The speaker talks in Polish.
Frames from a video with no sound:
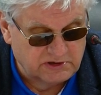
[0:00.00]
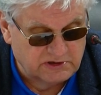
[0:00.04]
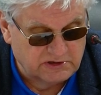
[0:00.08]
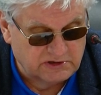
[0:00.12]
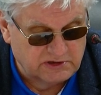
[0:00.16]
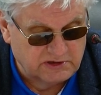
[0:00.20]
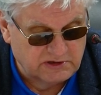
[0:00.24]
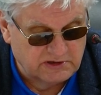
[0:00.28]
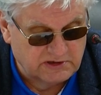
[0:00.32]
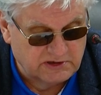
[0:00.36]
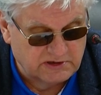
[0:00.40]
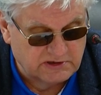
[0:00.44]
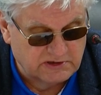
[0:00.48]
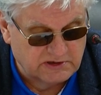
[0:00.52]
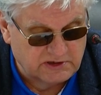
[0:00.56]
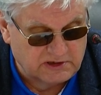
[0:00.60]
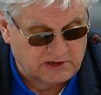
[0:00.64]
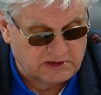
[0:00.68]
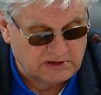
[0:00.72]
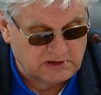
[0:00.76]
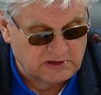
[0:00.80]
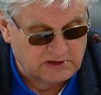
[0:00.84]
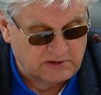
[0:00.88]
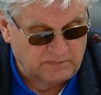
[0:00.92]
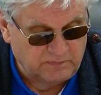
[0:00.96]
tej sesji
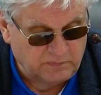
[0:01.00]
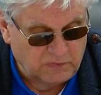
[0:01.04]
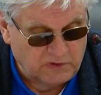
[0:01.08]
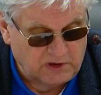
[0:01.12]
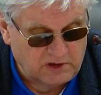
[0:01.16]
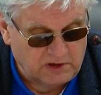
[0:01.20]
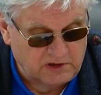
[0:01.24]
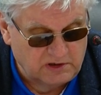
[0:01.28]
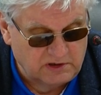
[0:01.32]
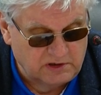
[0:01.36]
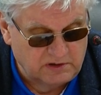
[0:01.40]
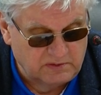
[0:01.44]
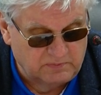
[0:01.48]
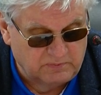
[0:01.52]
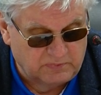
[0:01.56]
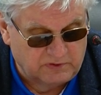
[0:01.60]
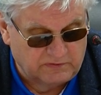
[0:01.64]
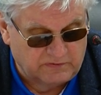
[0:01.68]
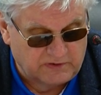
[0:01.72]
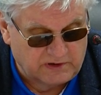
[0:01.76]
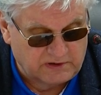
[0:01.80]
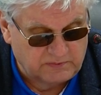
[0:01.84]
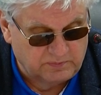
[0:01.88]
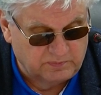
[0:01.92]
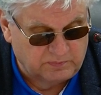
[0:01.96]
Rady y,
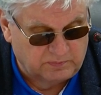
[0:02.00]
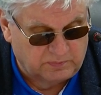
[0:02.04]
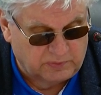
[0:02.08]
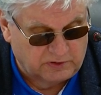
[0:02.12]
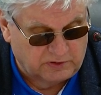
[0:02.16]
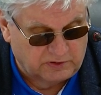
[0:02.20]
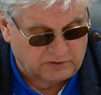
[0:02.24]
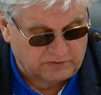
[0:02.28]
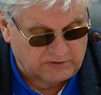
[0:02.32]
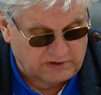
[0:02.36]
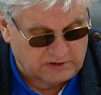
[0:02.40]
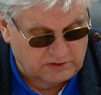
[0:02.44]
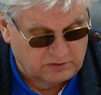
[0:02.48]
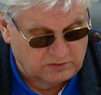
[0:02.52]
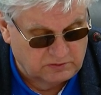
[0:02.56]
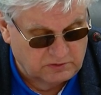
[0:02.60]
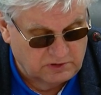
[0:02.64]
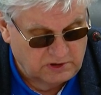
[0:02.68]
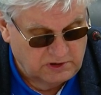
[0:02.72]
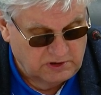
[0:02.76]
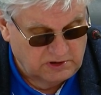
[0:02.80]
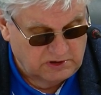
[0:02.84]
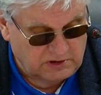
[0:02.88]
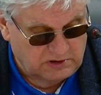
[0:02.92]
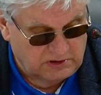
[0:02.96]
Powiatu
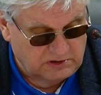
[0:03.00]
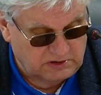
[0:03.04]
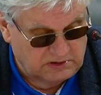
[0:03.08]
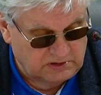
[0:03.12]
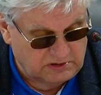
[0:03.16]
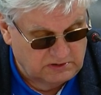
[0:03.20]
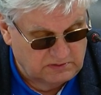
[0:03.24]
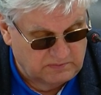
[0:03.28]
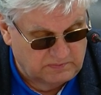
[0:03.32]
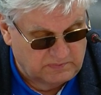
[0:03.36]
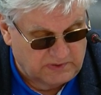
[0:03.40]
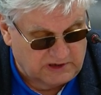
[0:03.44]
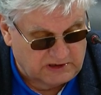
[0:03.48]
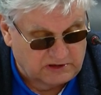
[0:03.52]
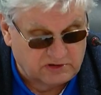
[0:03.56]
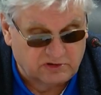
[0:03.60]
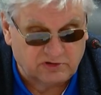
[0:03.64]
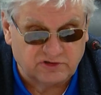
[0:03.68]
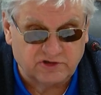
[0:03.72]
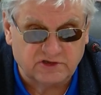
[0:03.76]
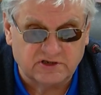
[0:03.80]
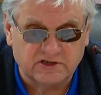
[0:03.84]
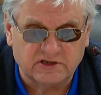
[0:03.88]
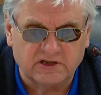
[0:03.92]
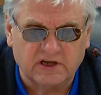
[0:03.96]
y,
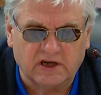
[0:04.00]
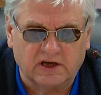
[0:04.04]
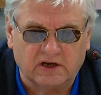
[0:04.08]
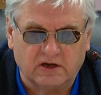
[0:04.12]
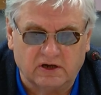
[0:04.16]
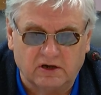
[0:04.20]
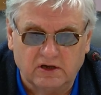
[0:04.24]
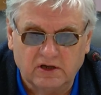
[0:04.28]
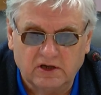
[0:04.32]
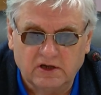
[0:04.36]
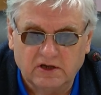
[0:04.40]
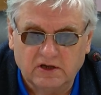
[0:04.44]
Bartoszyckiego.